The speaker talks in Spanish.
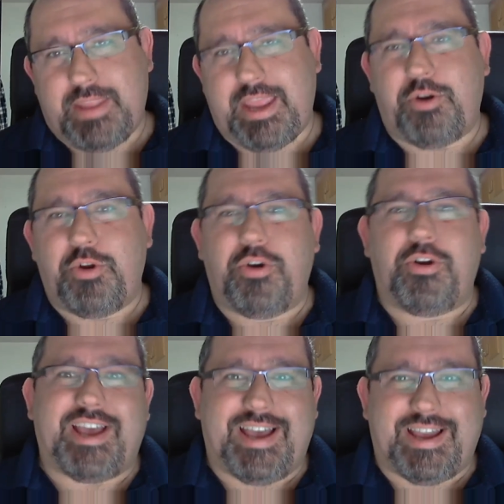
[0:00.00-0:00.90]
en
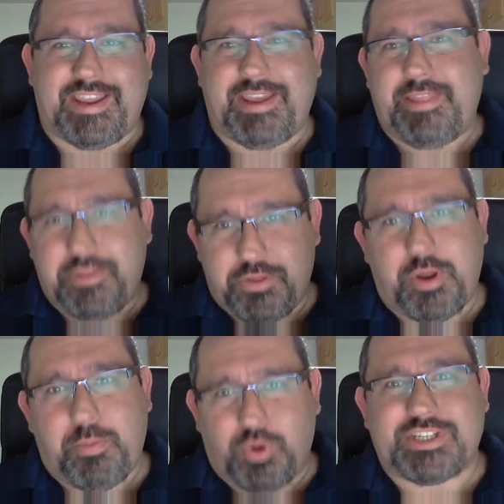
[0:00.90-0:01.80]
honor a que dentro
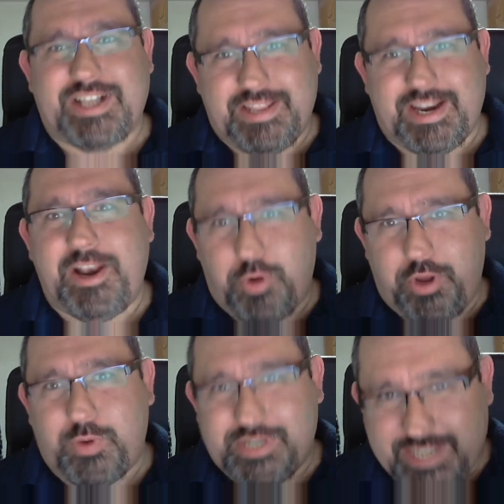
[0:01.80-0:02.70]
de poco saldrá el
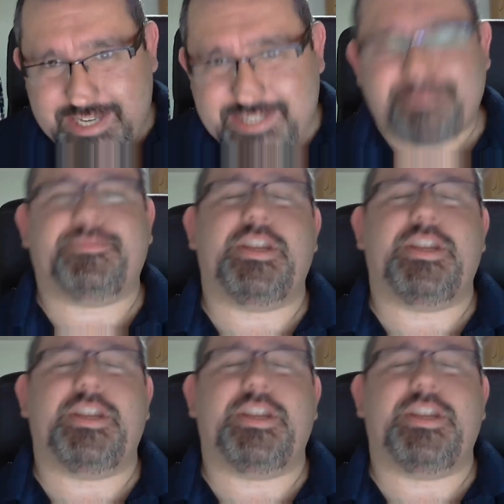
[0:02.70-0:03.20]
RuneQuest 6,